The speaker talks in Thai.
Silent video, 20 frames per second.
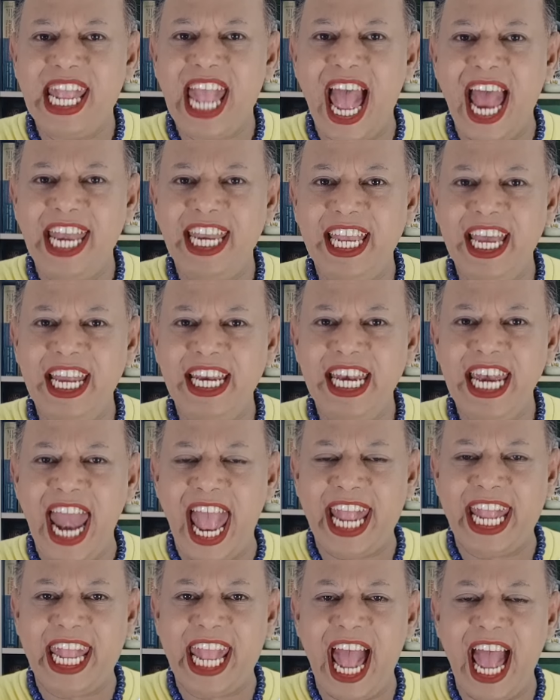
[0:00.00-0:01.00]
การเงินแห
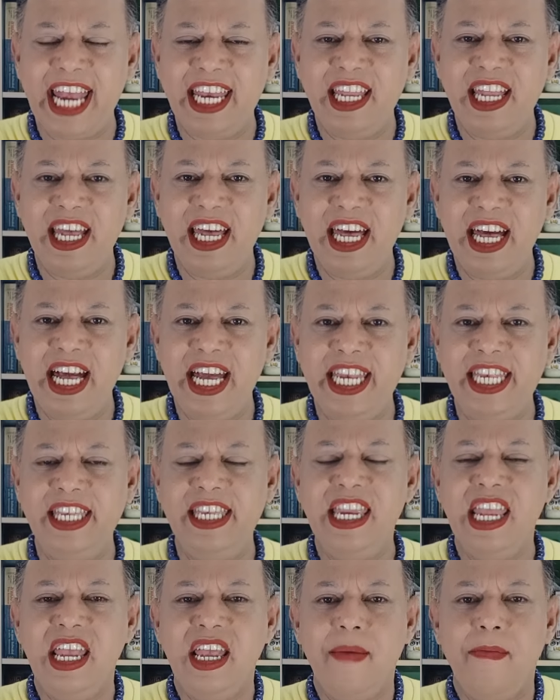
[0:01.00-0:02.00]
ล่งการเงิน
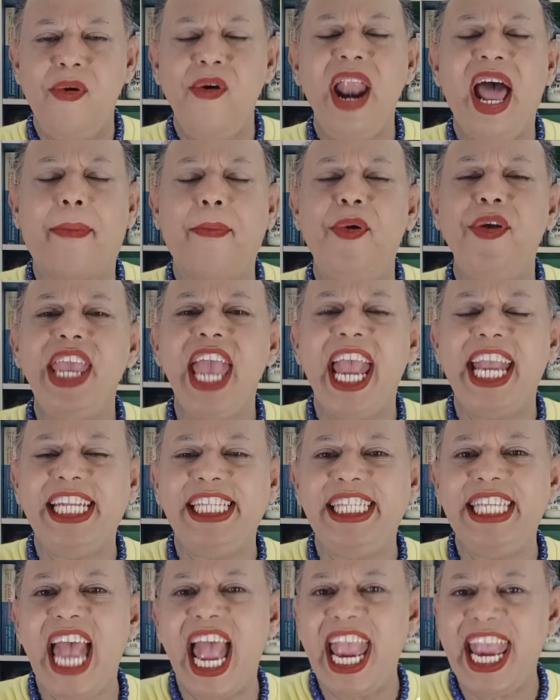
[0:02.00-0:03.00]
ผู้หลักผู้ใหญ่
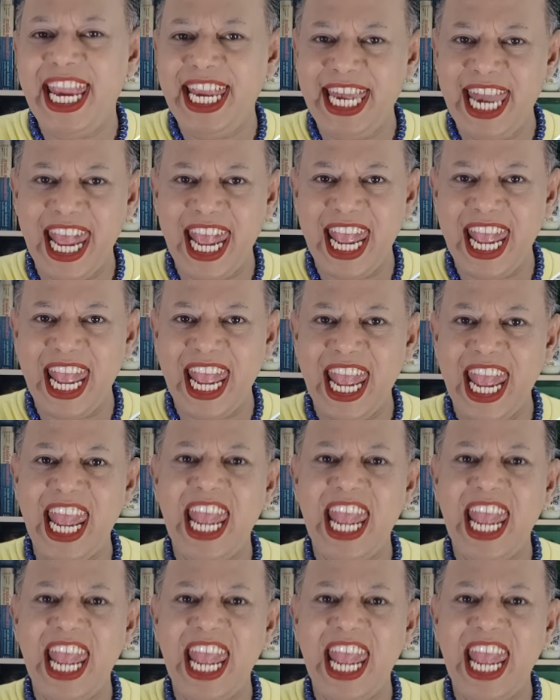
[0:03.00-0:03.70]
ใจดี